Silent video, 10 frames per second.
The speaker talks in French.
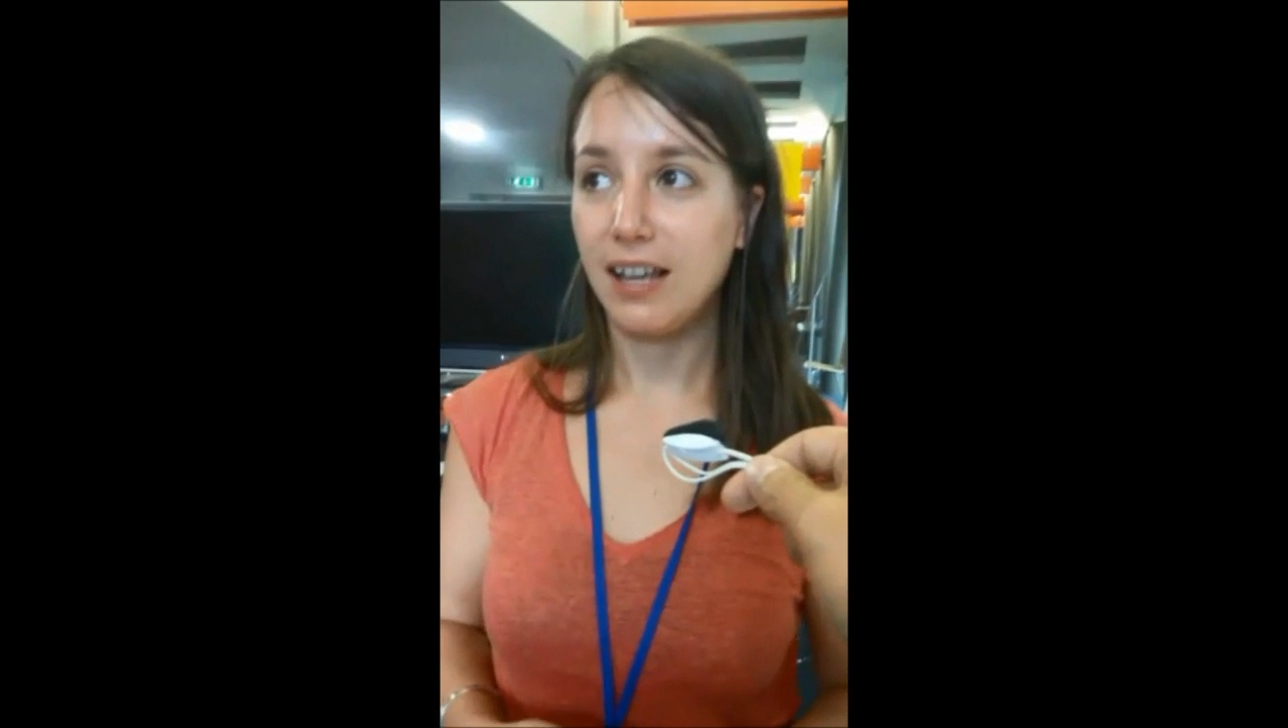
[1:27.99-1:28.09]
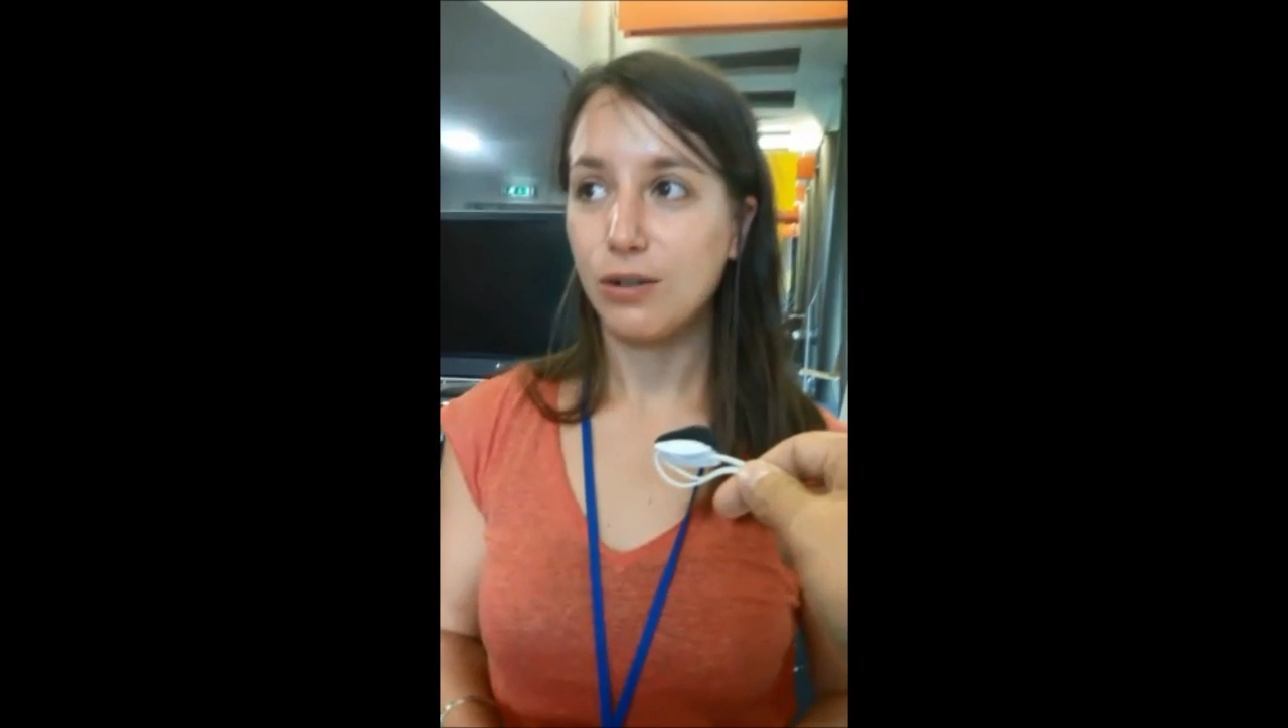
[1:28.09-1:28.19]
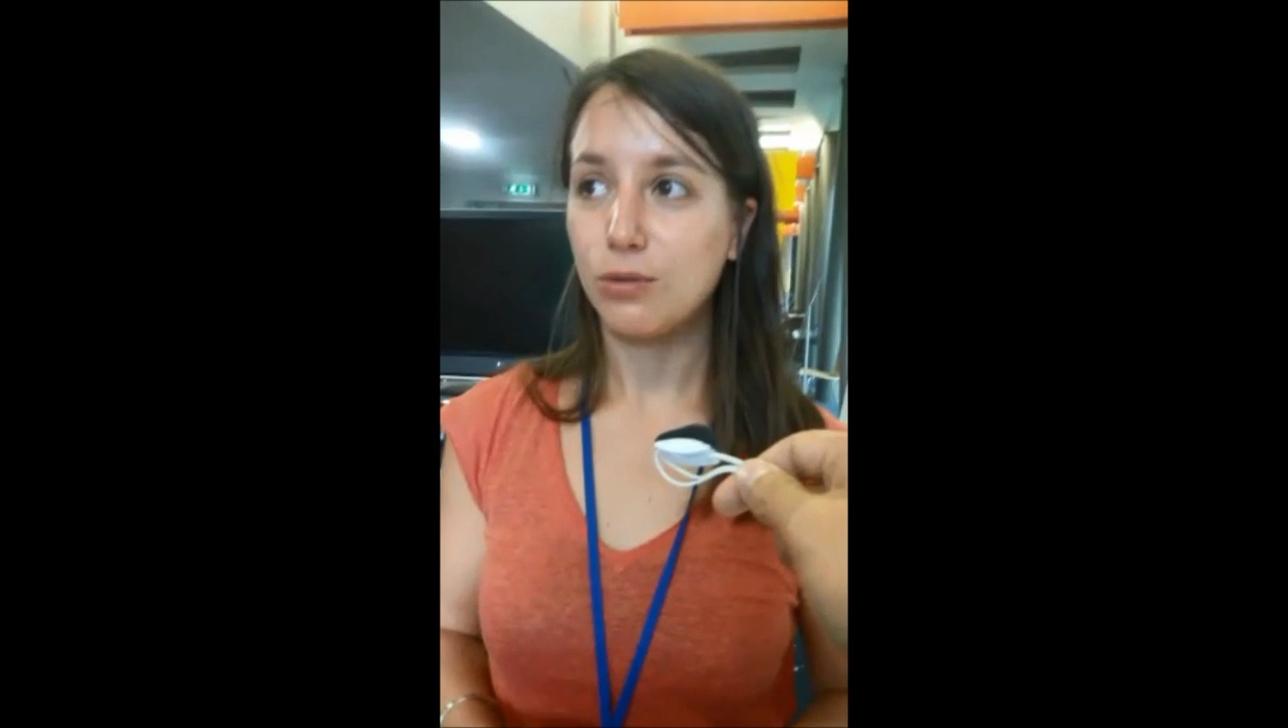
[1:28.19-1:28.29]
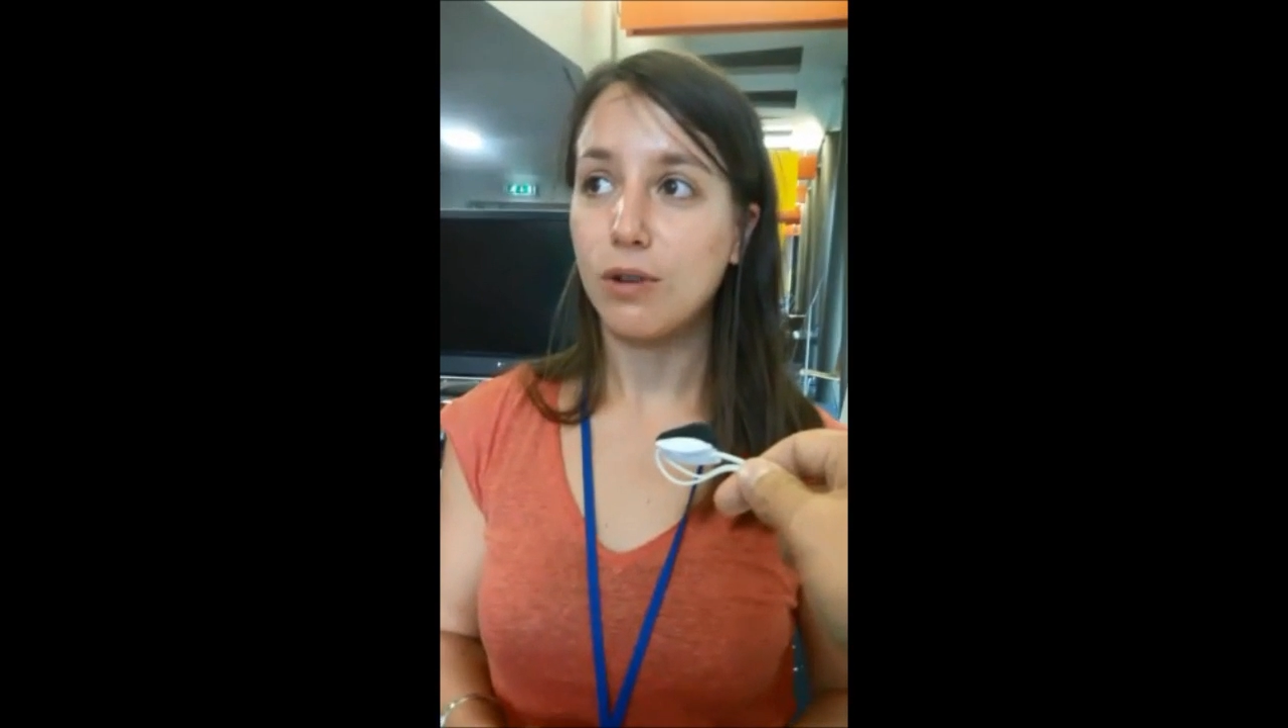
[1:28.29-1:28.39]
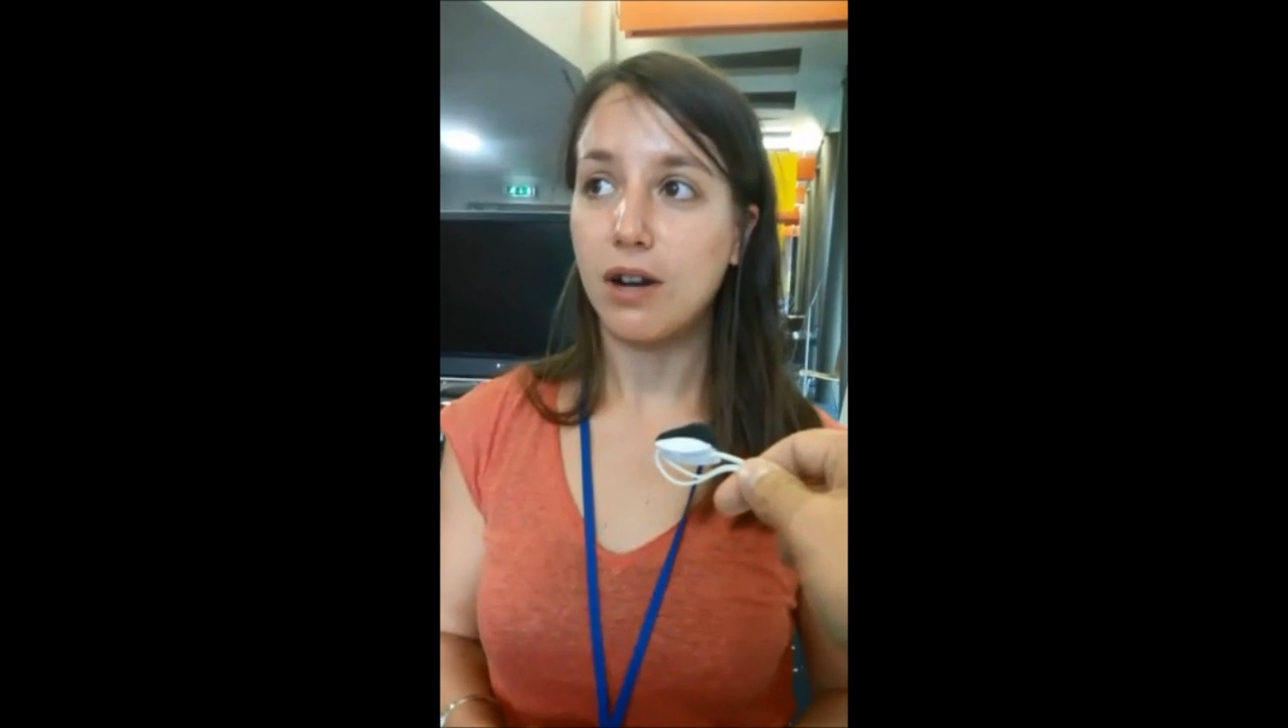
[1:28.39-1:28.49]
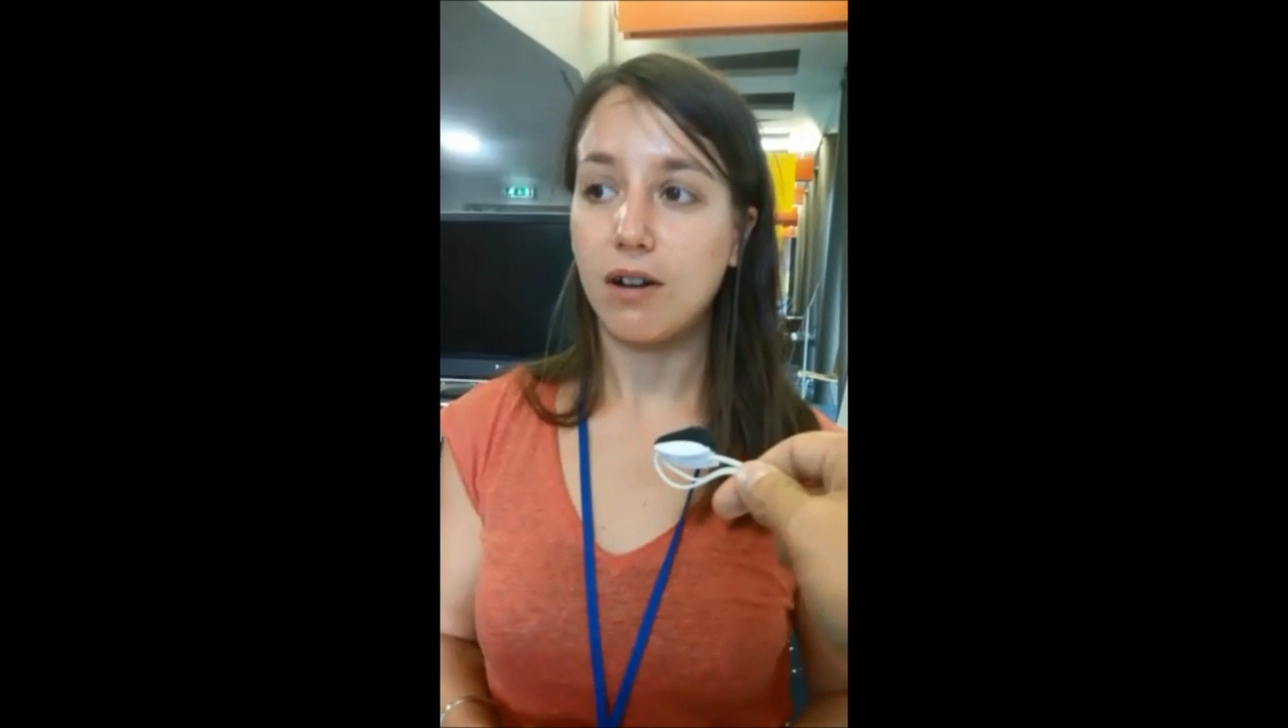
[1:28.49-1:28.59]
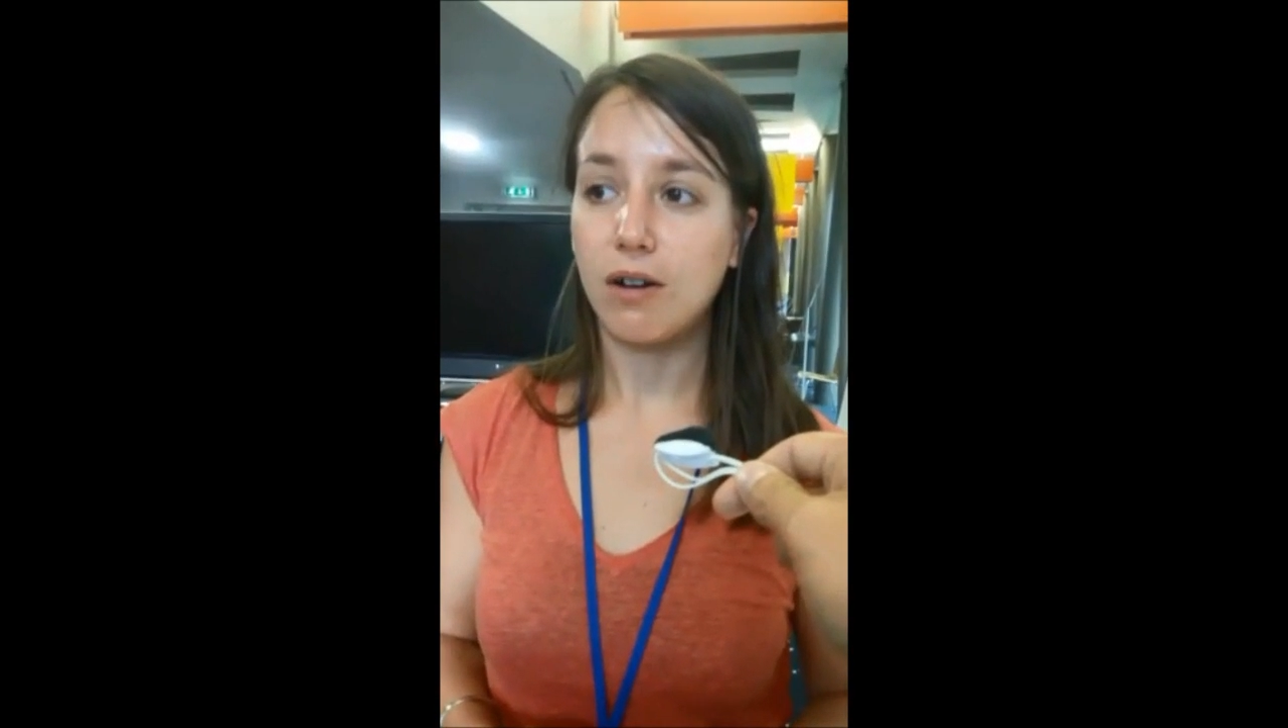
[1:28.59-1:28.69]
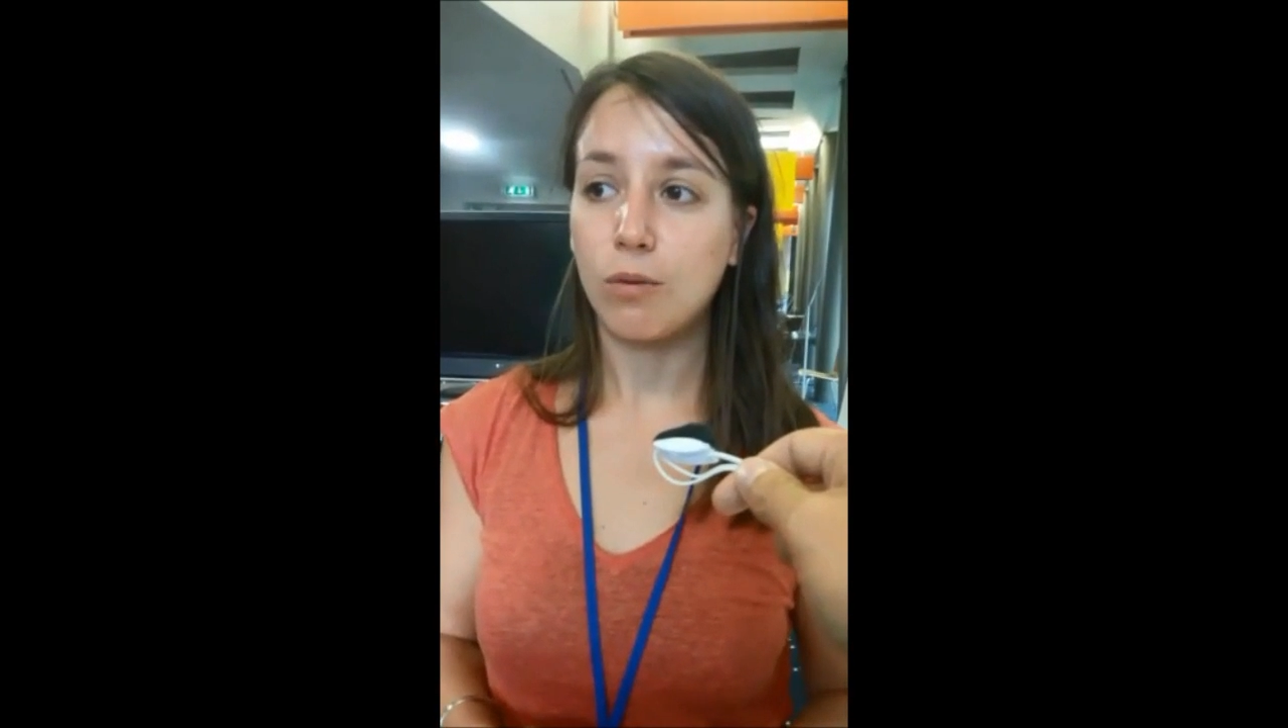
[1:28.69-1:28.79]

Ou alors,